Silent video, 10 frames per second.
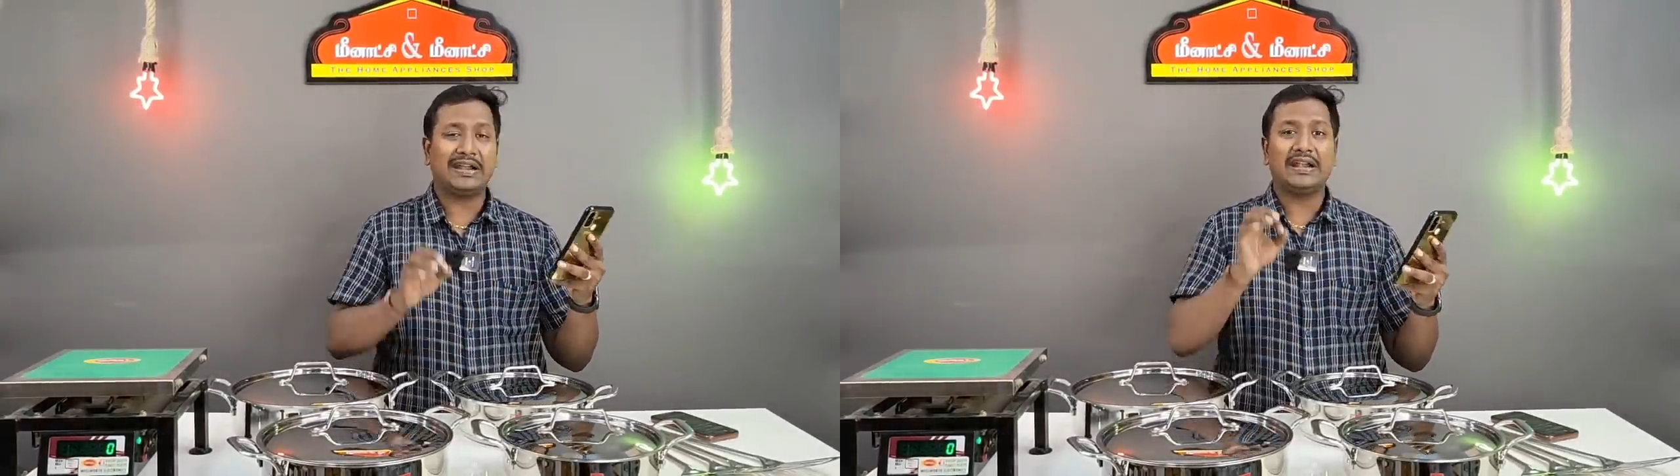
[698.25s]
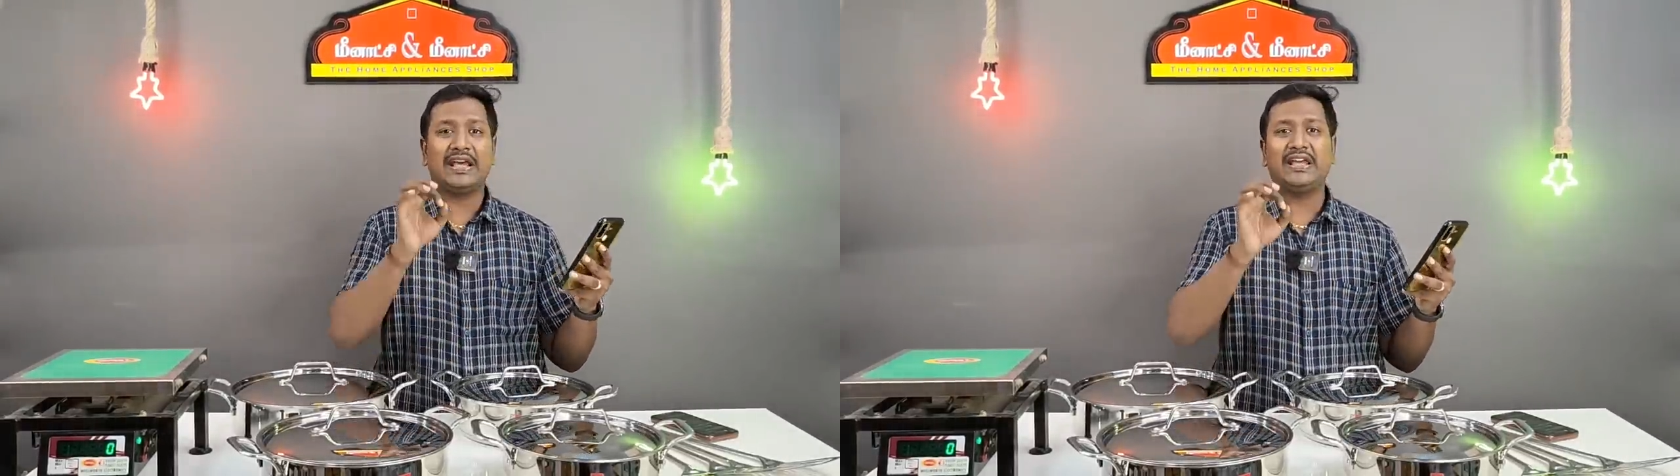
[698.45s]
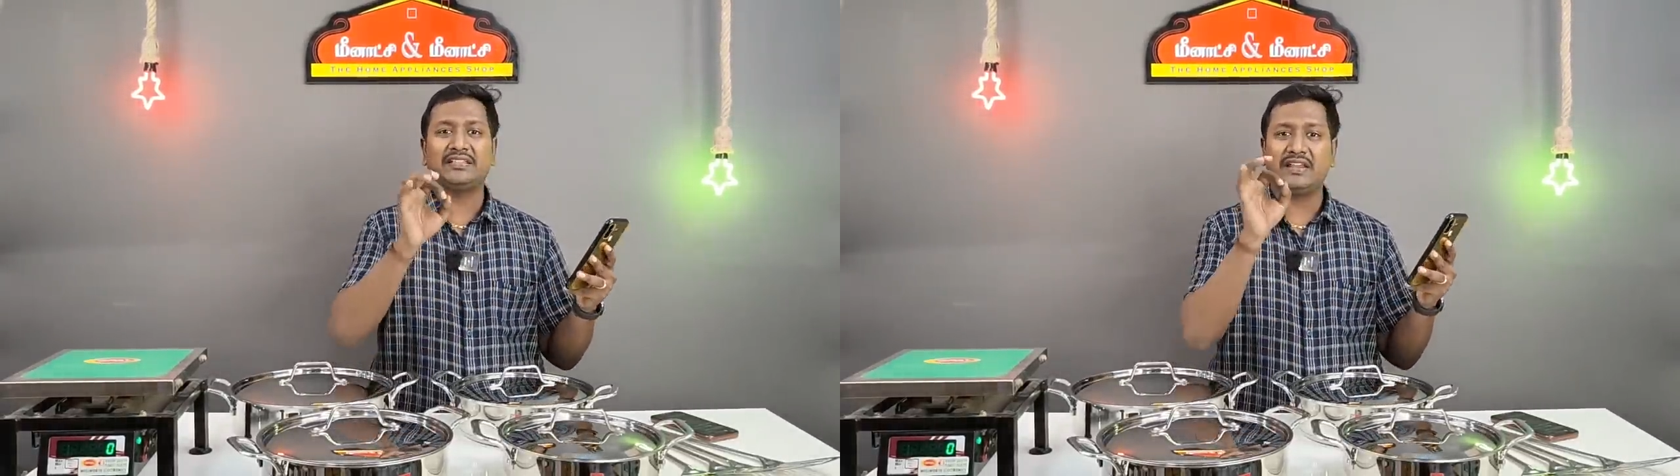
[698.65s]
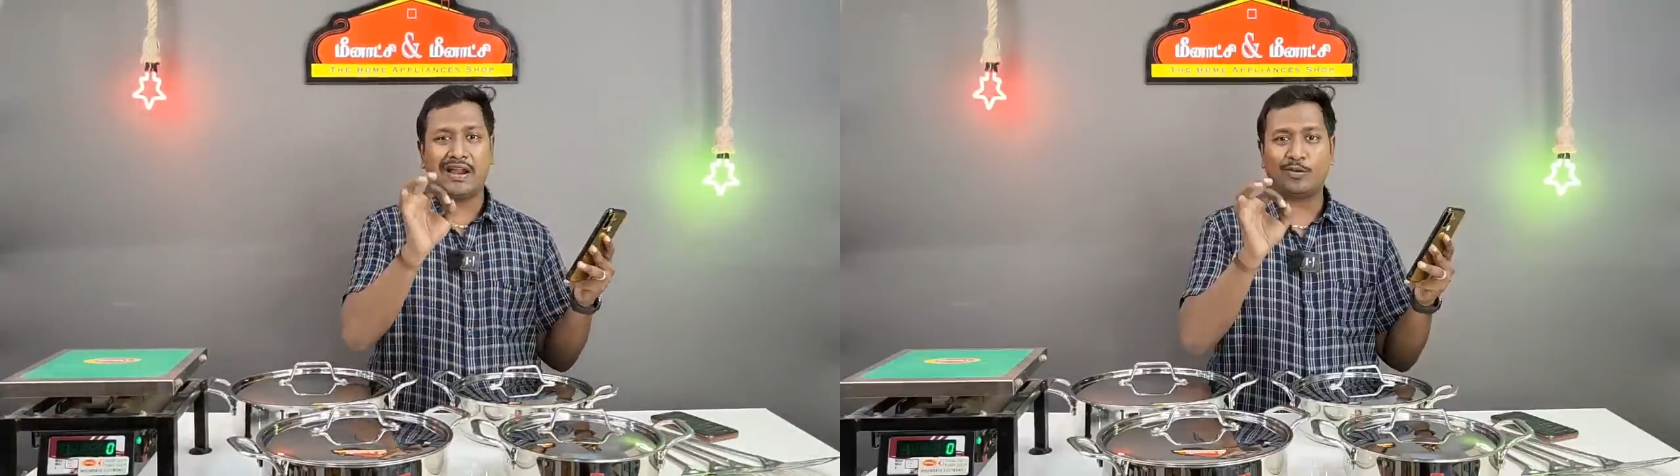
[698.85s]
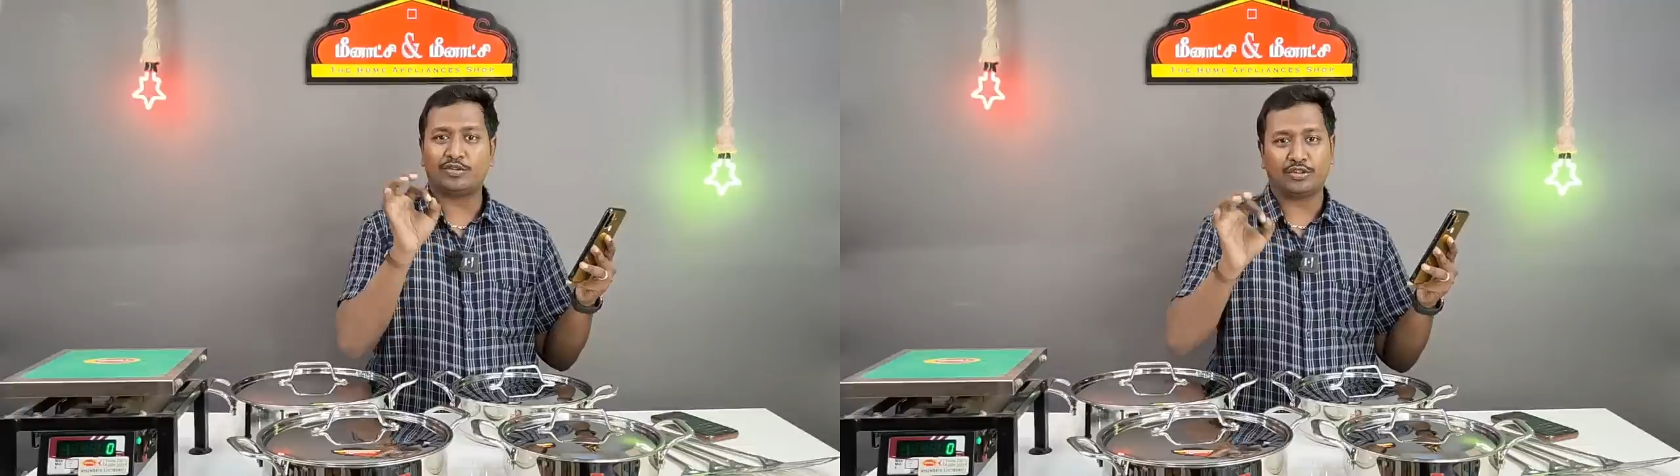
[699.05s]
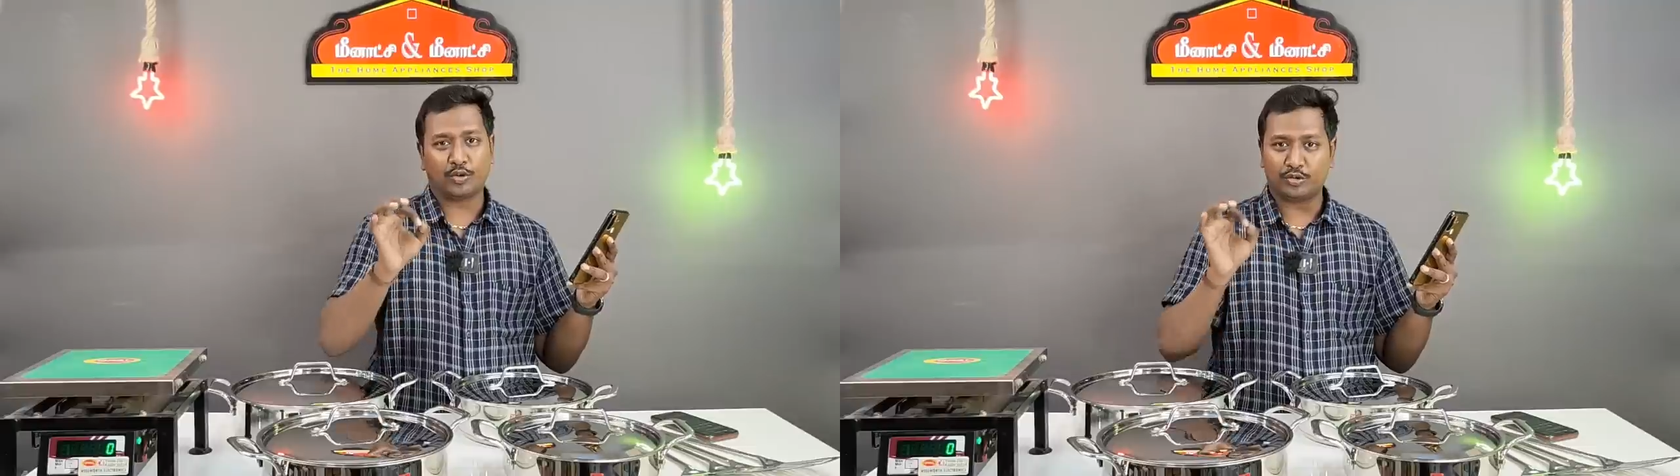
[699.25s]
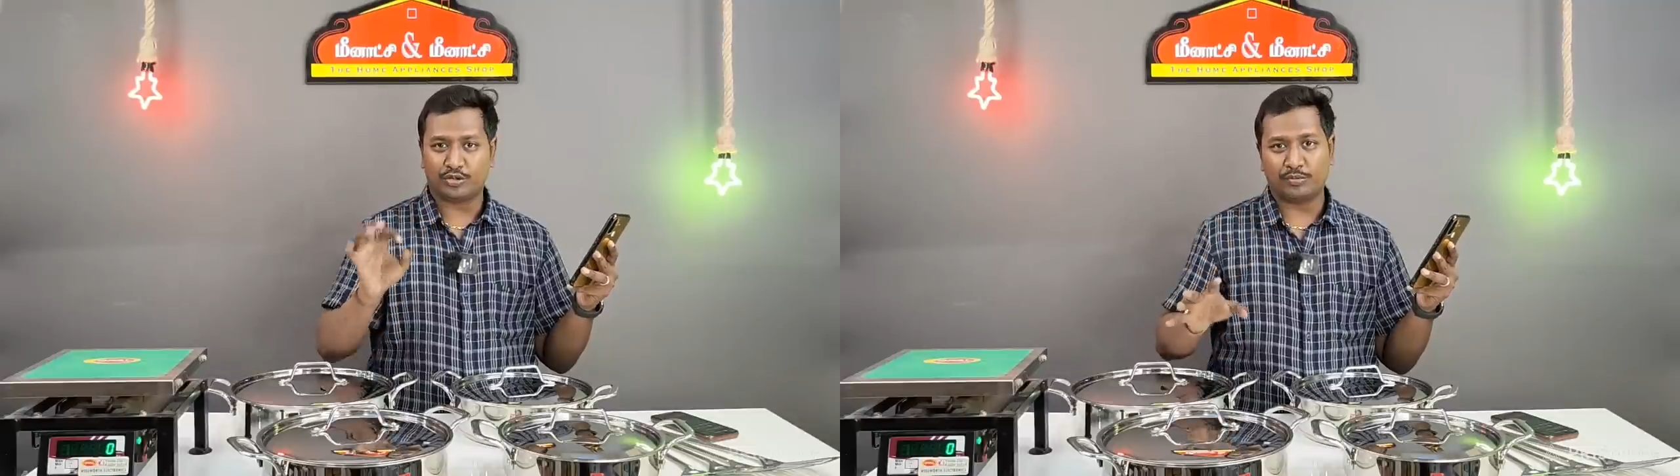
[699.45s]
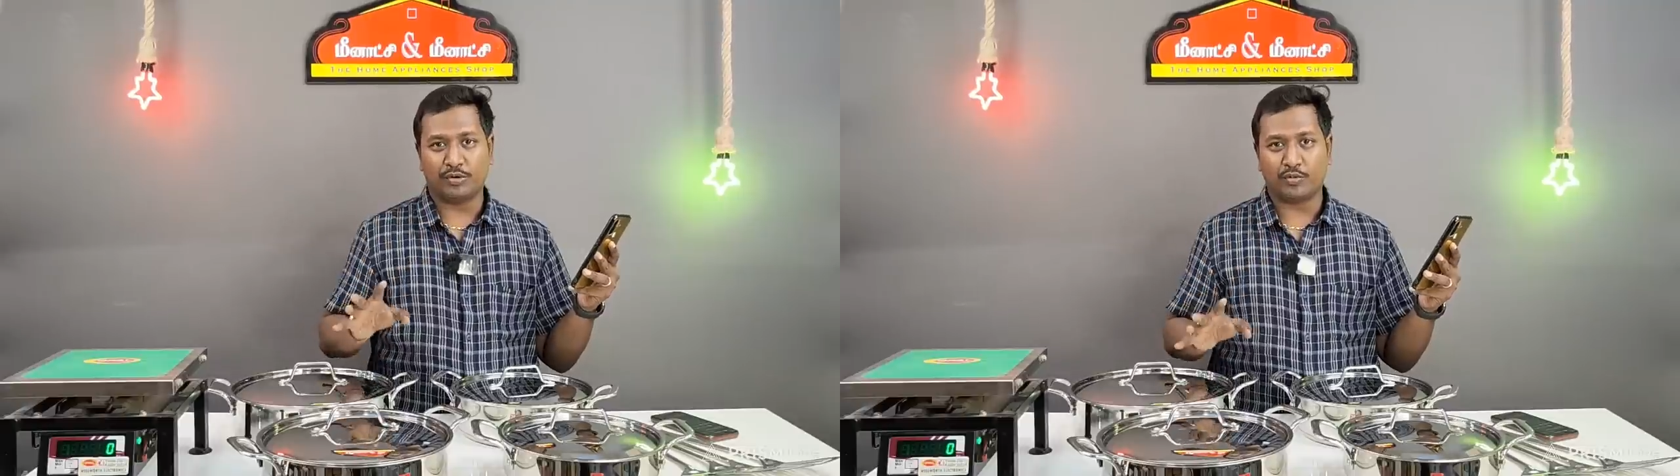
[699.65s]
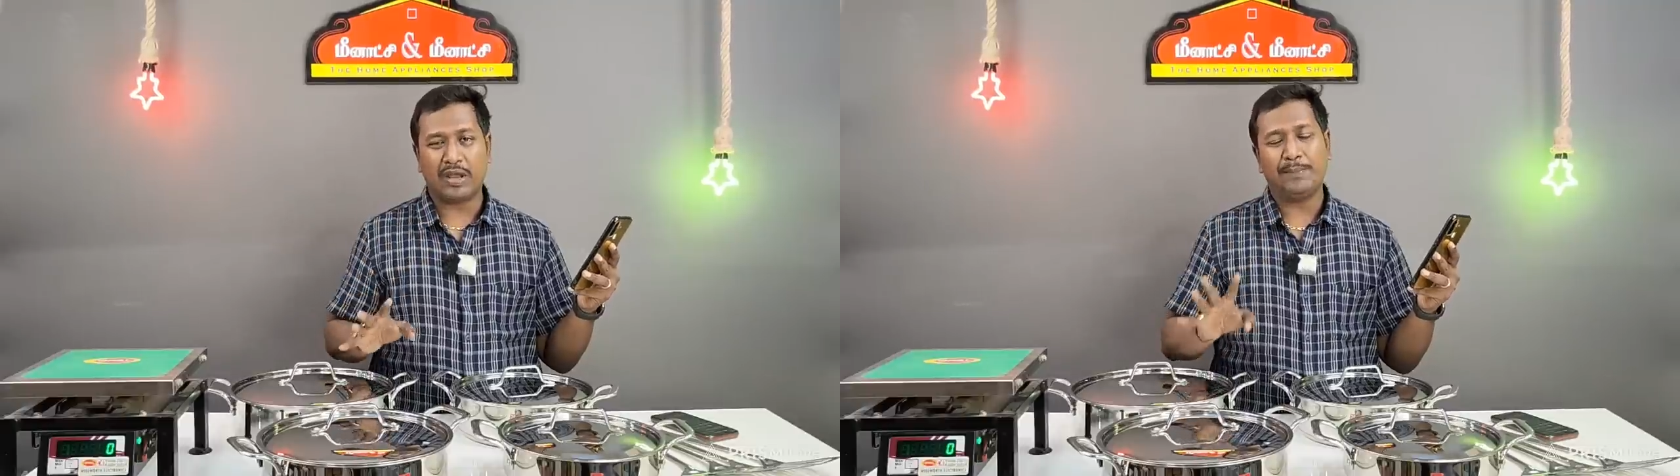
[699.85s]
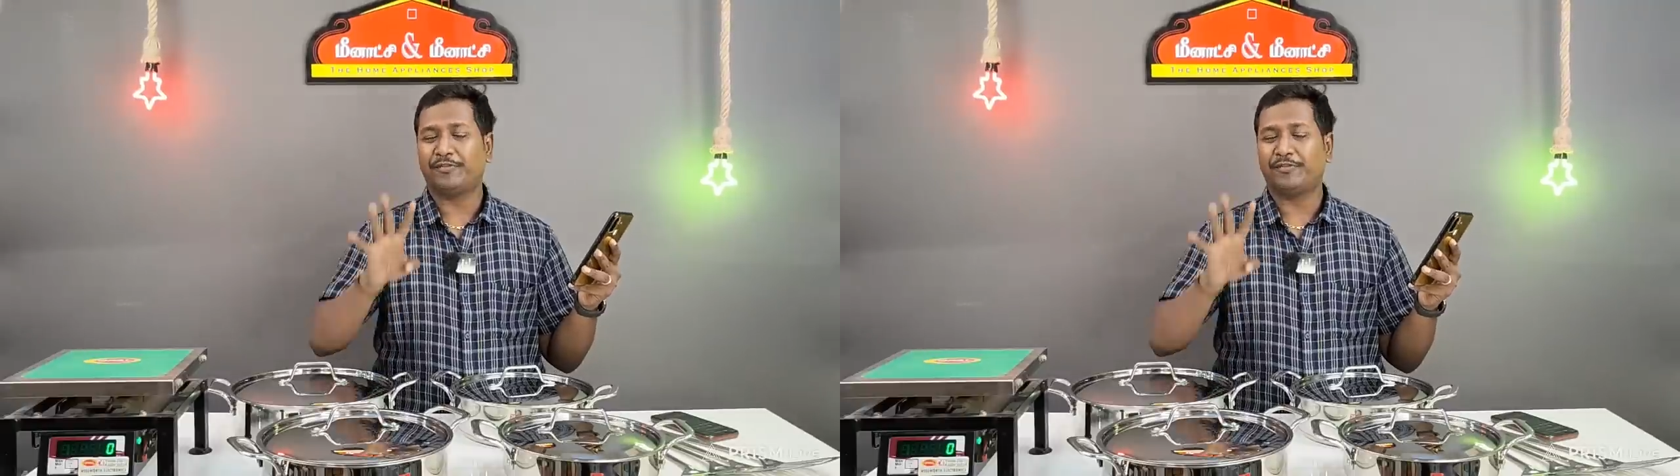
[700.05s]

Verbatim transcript: ரெண்டாயிரத்தி நானூற்றி தொண்ணூத்தொம்பது ரூபா